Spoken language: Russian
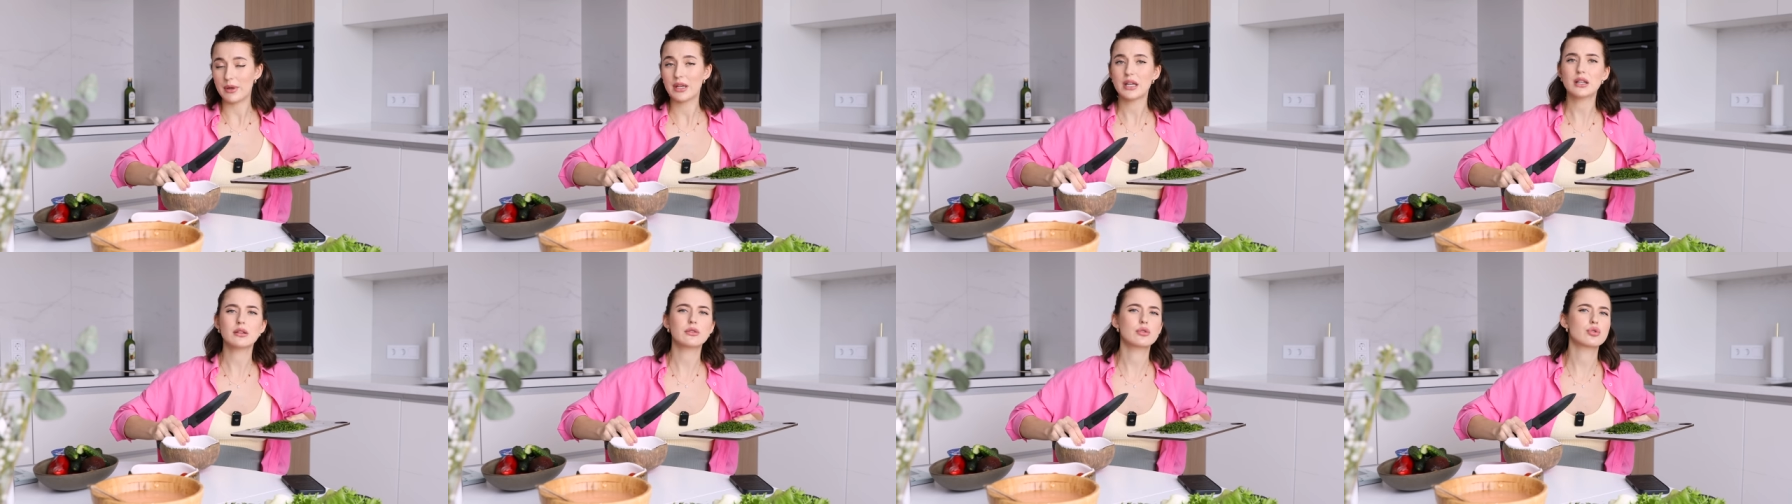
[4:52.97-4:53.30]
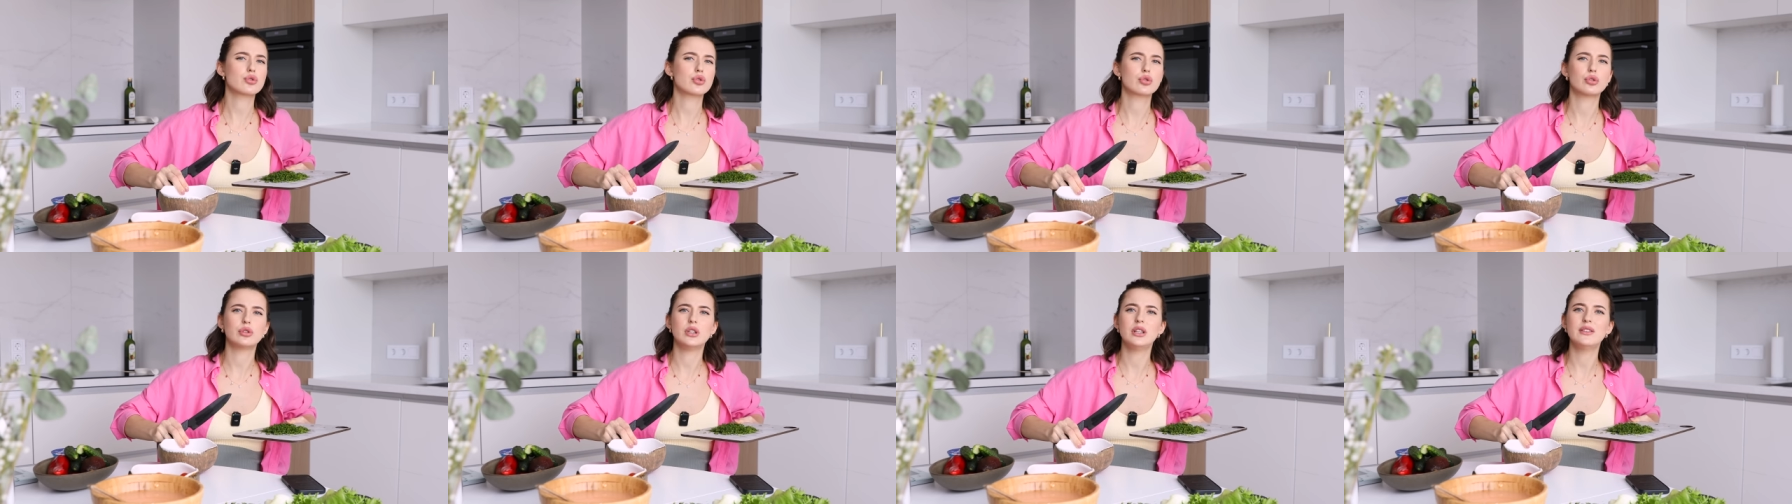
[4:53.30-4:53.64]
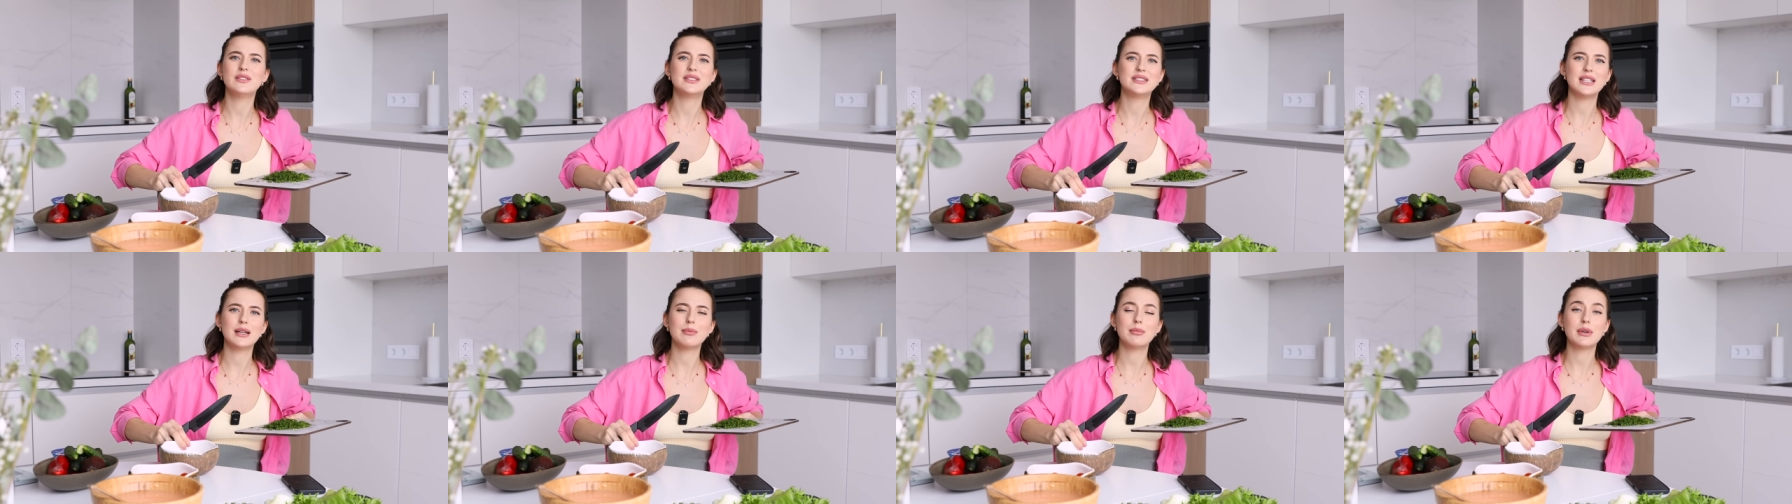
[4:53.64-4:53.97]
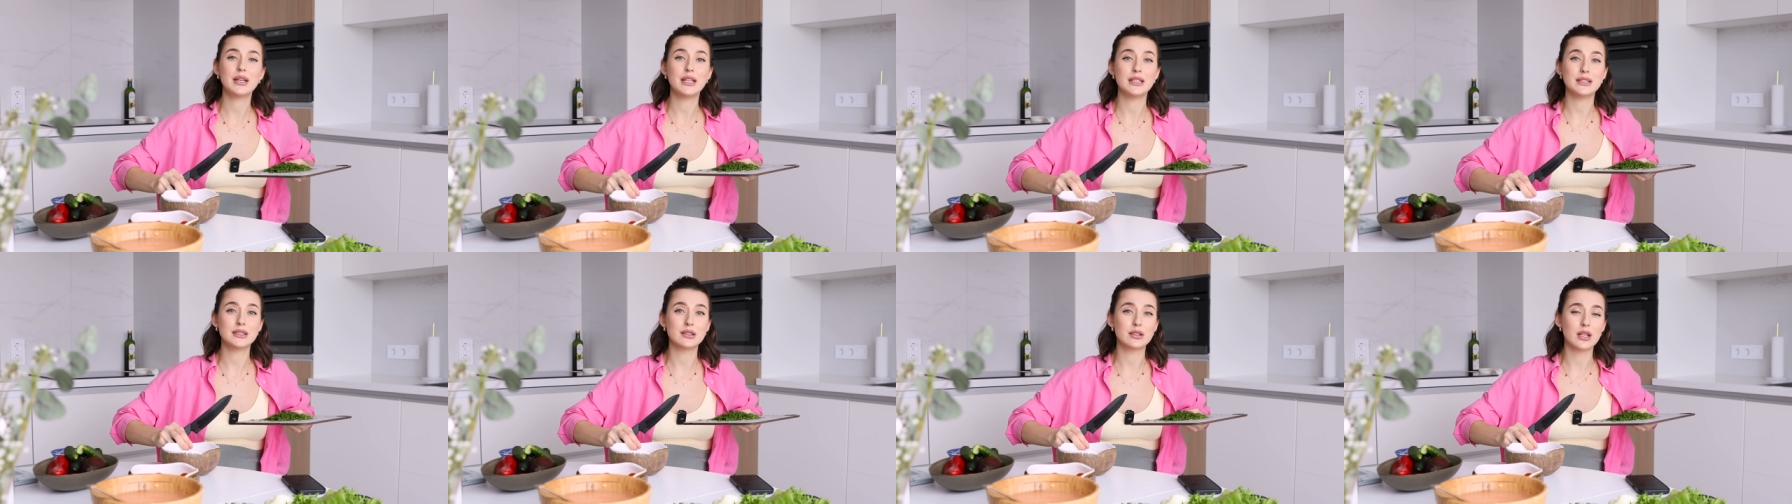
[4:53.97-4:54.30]
Понятно, что не все
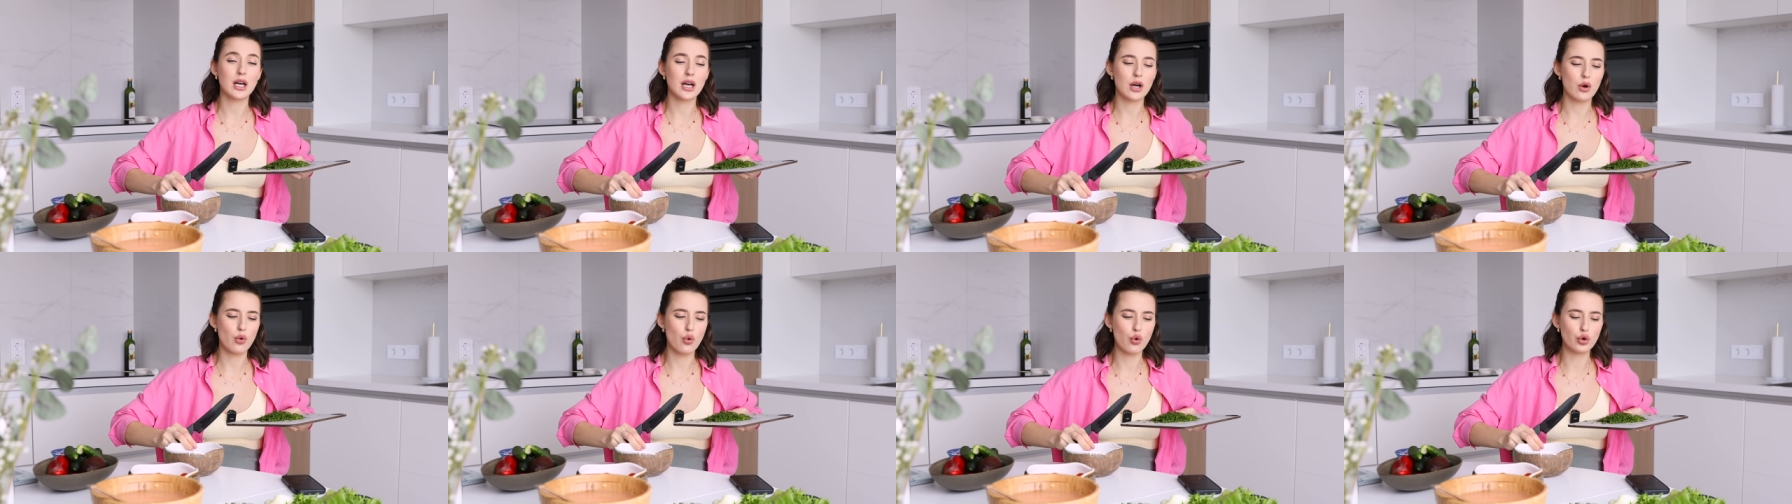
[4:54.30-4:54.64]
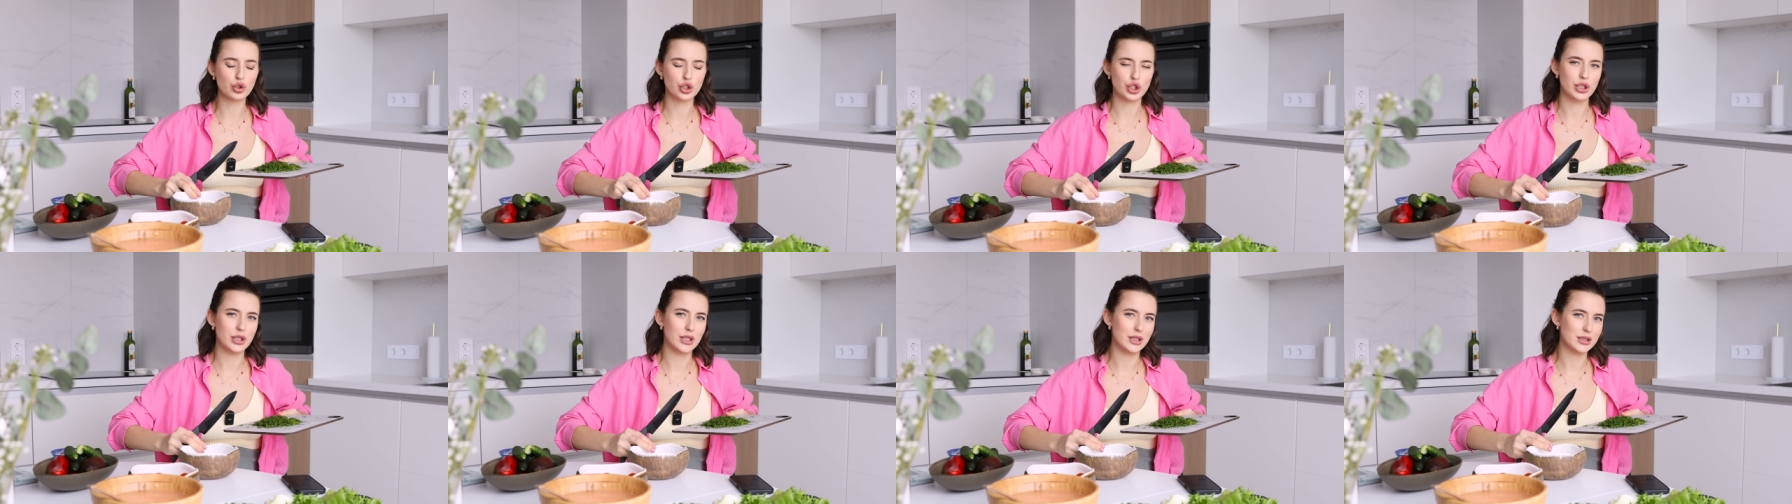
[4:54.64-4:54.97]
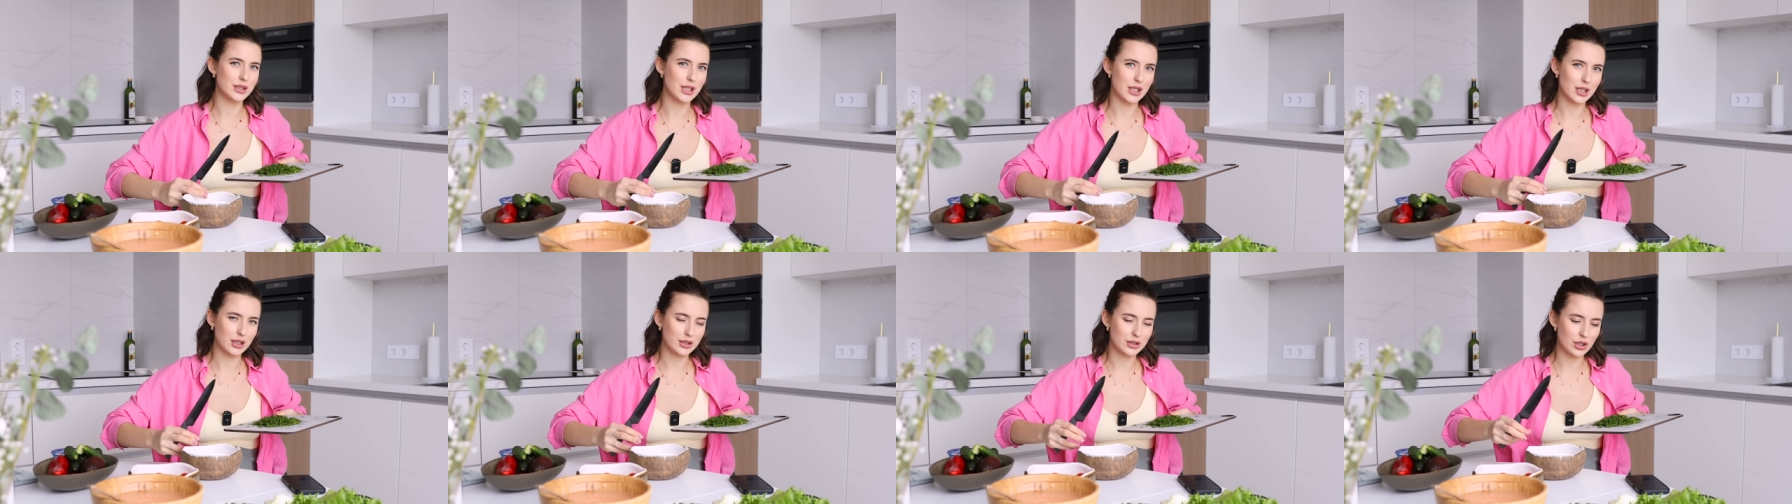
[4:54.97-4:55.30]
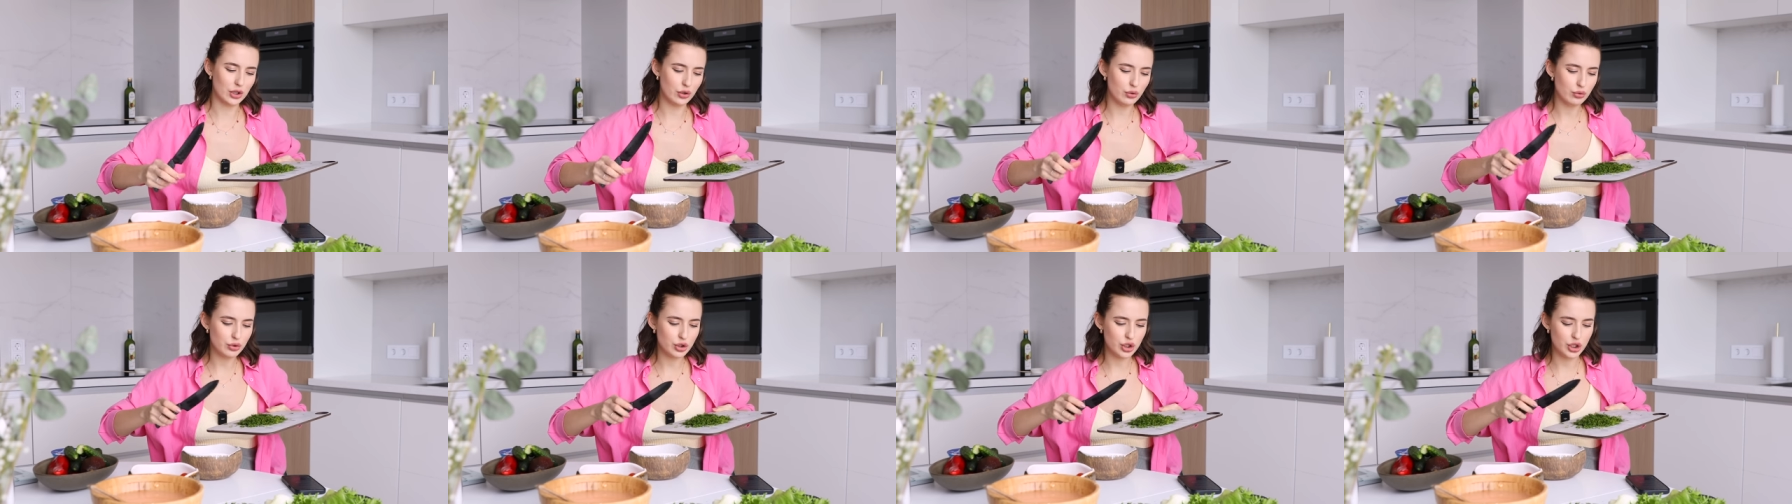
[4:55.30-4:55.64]
мои дела очень
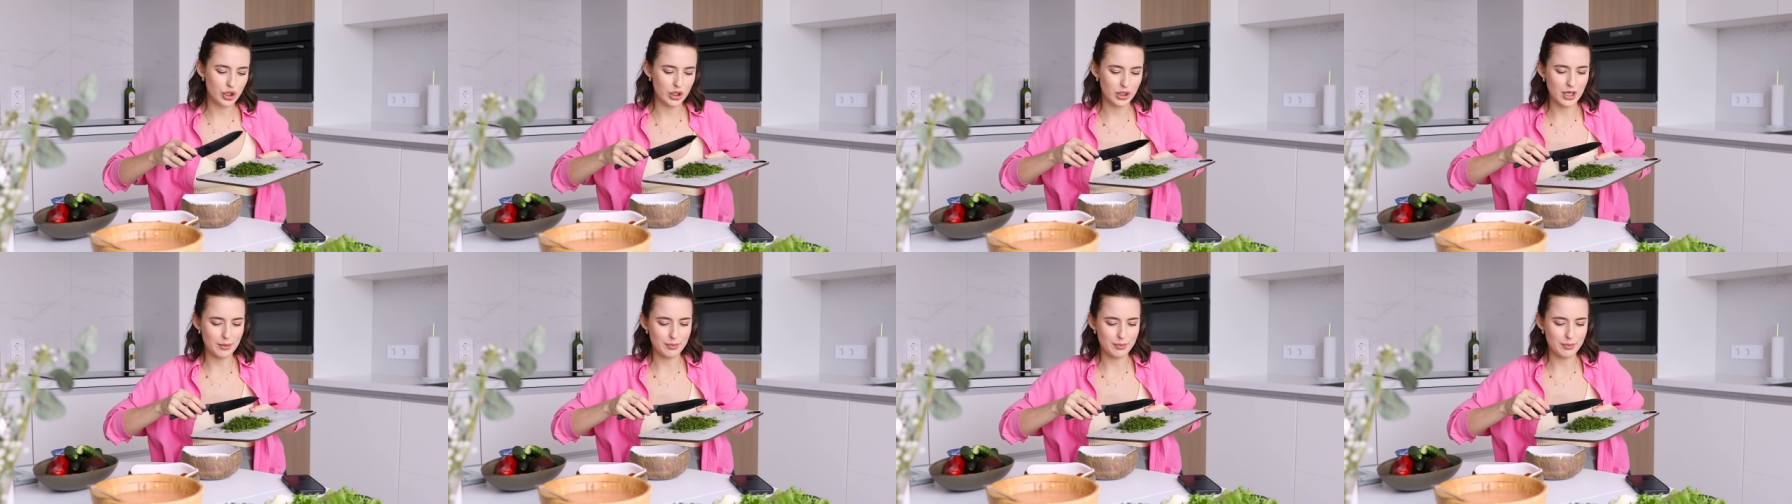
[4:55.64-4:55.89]
энергодающие,